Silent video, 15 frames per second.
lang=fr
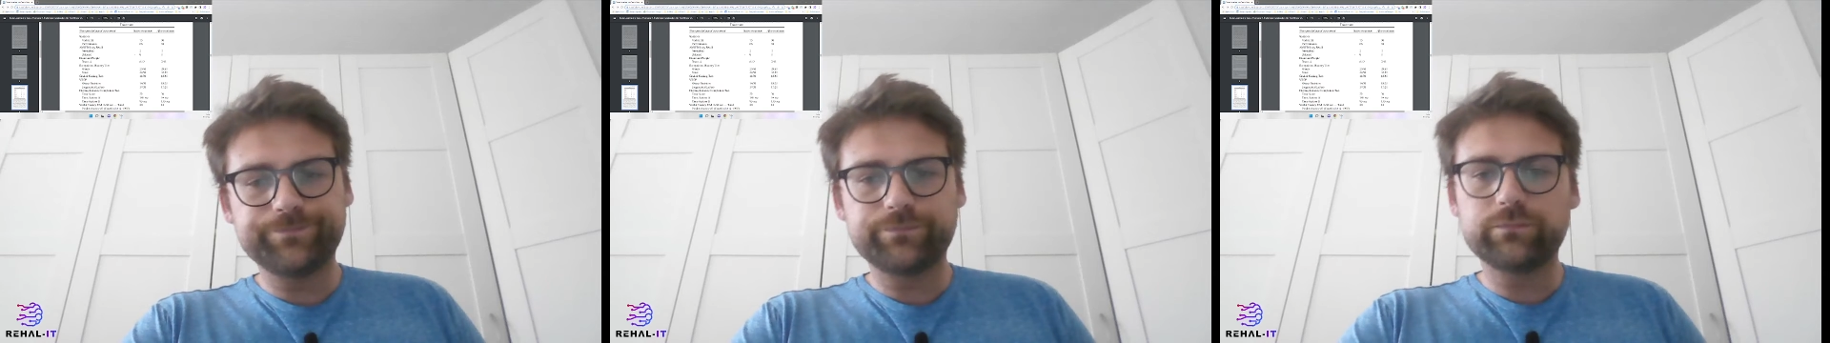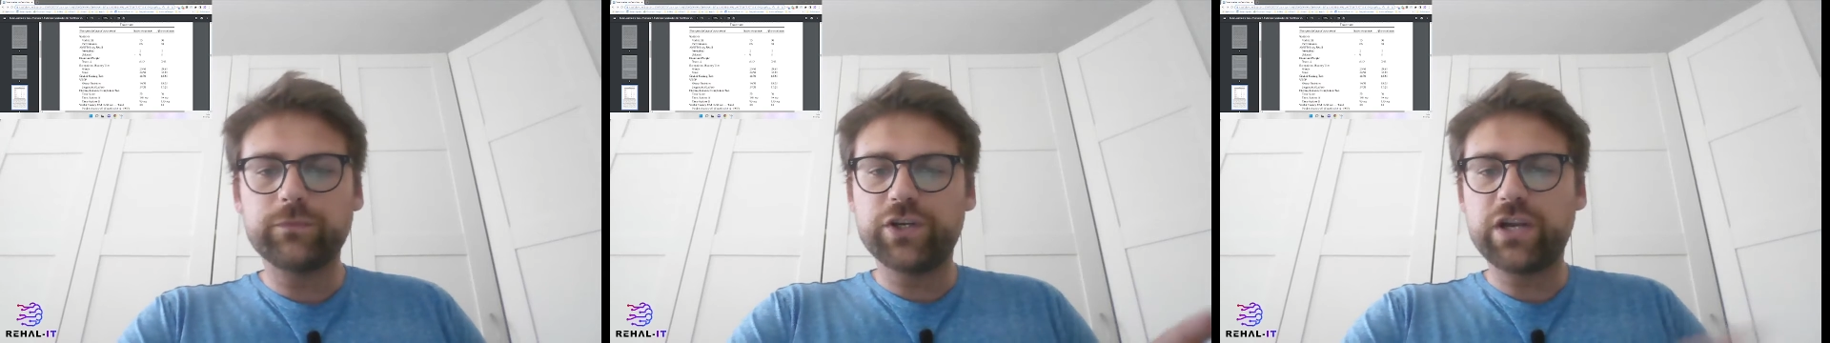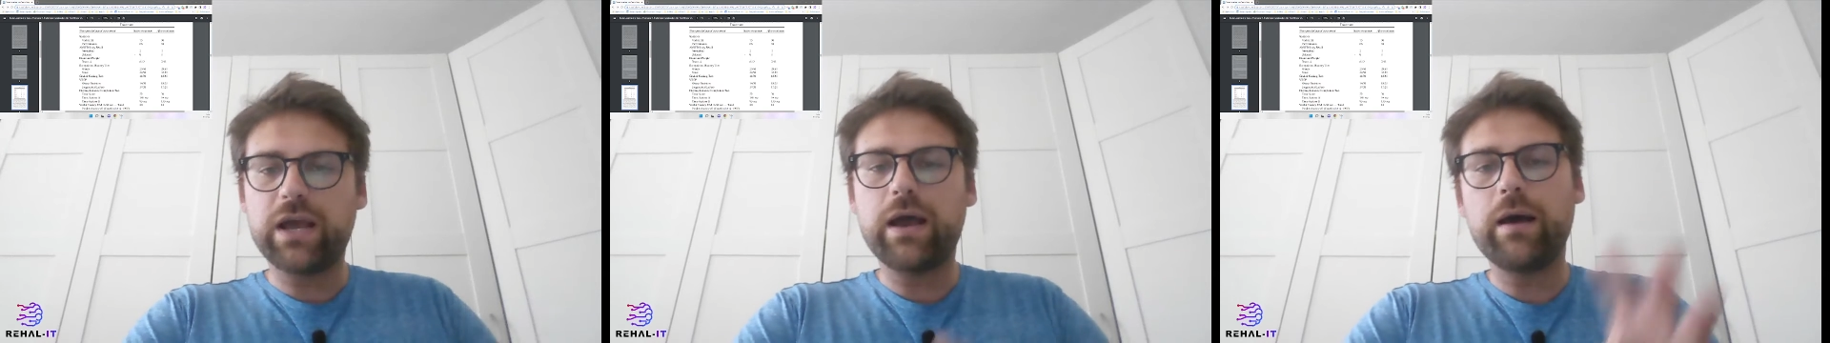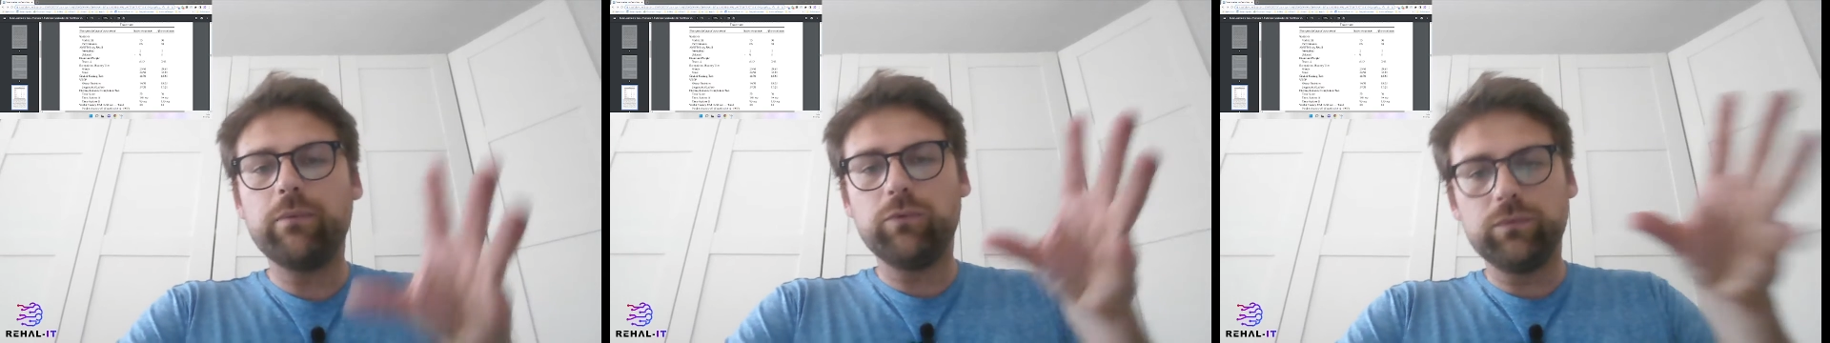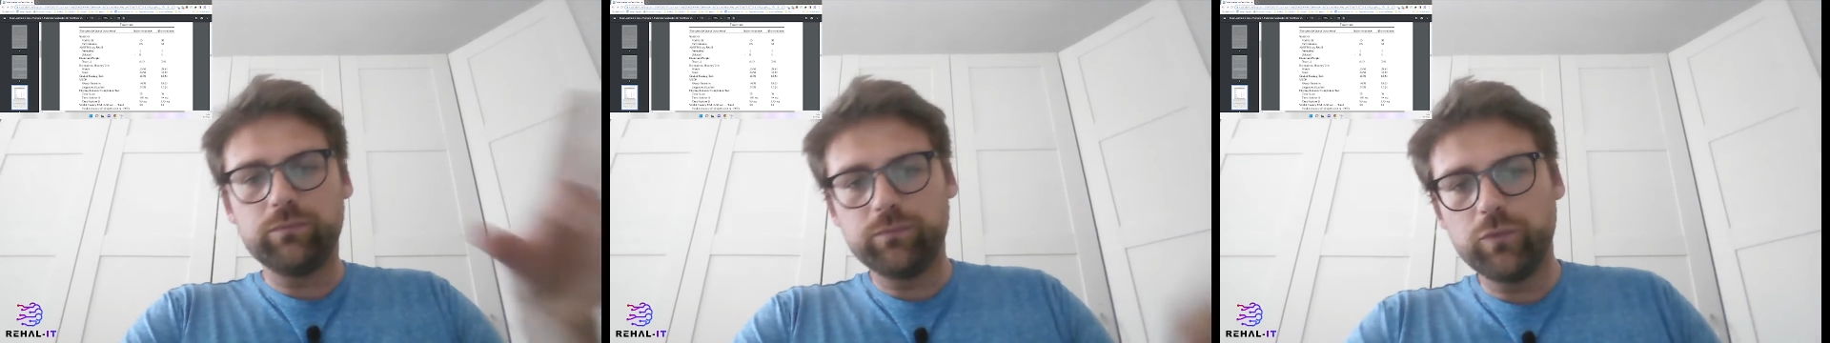déjà,
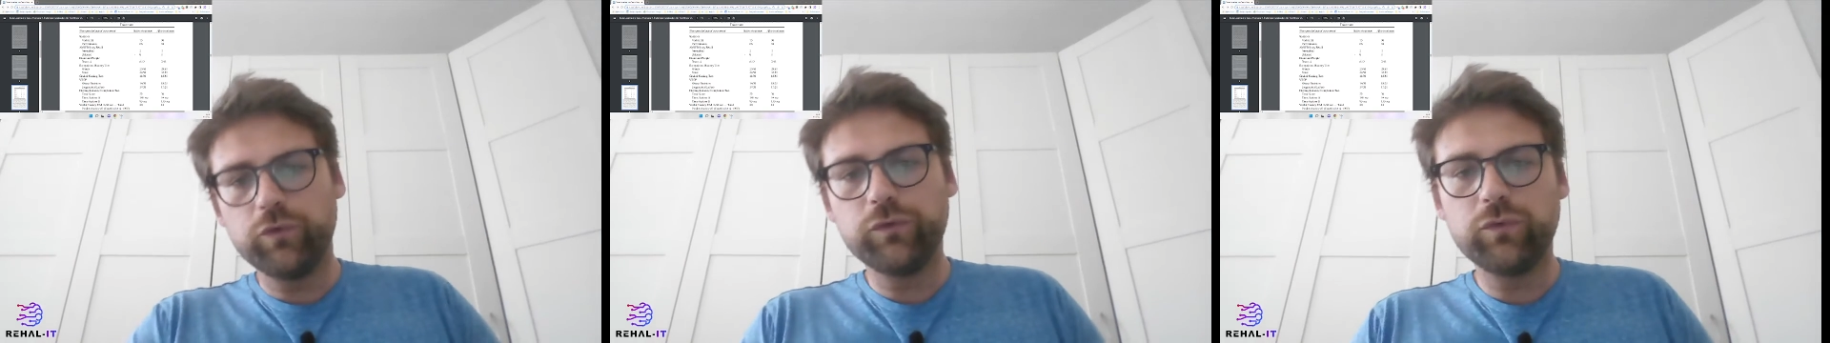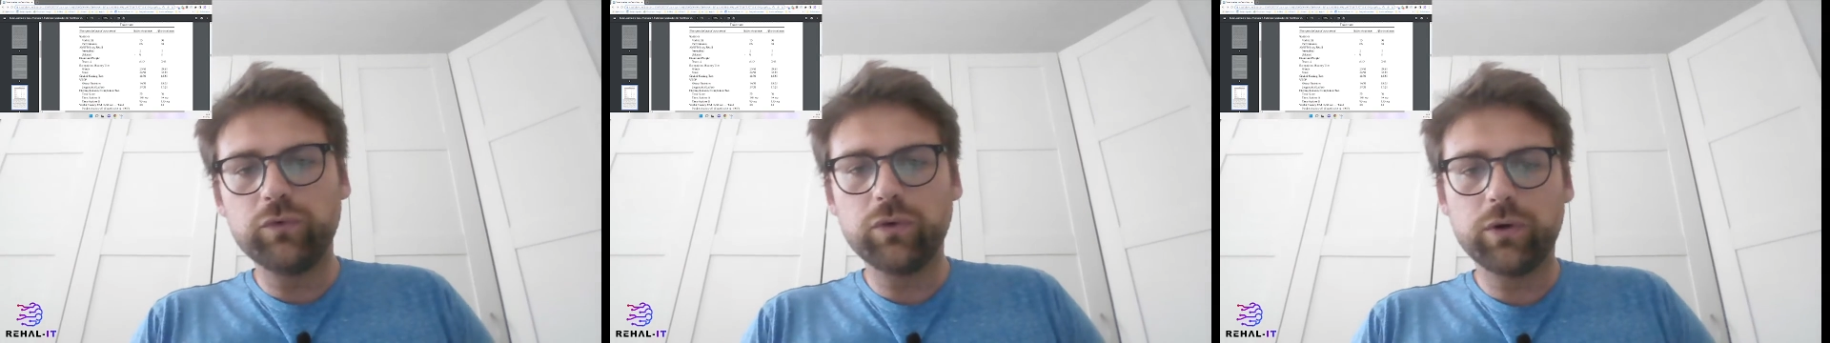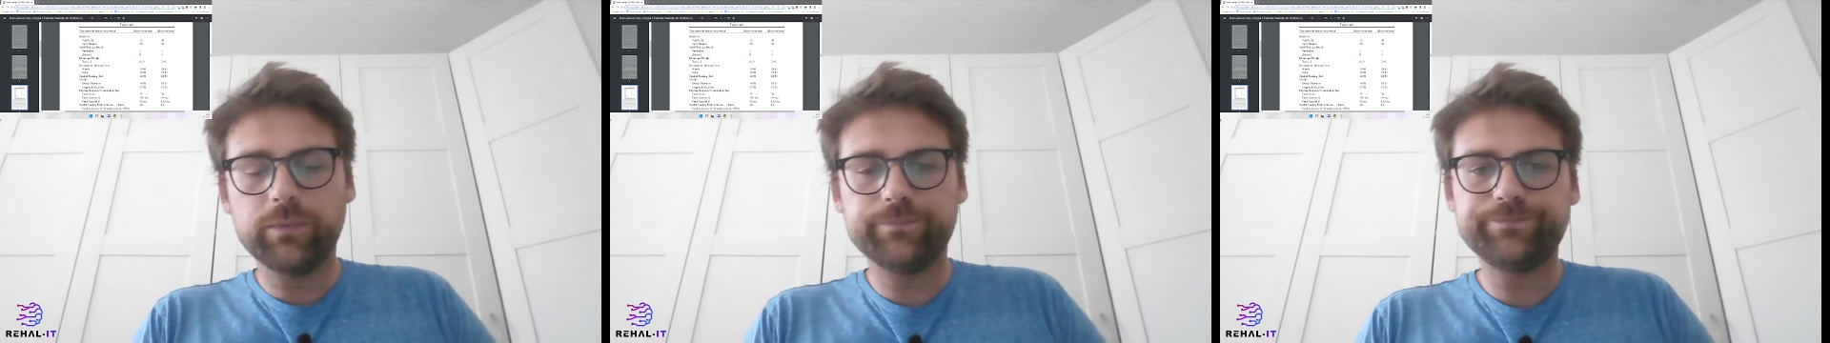on mesure,